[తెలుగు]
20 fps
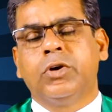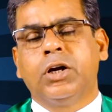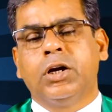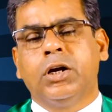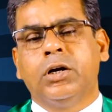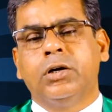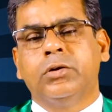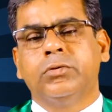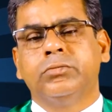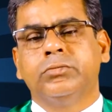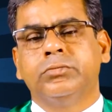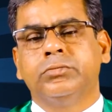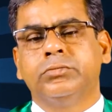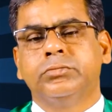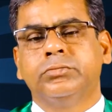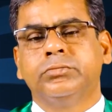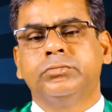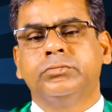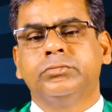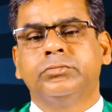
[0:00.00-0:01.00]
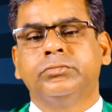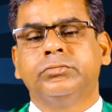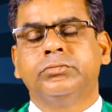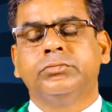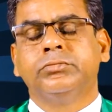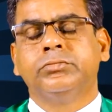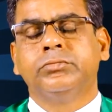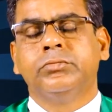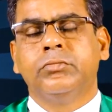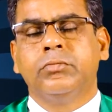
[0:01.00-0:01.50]
ఉన్నాడు
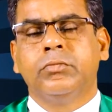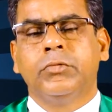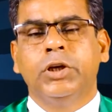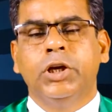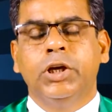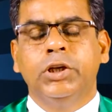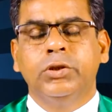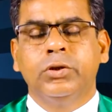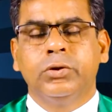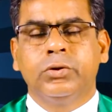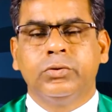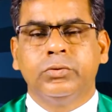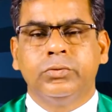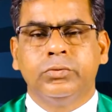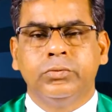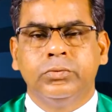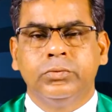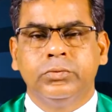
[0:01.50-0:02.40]
ఎందుకు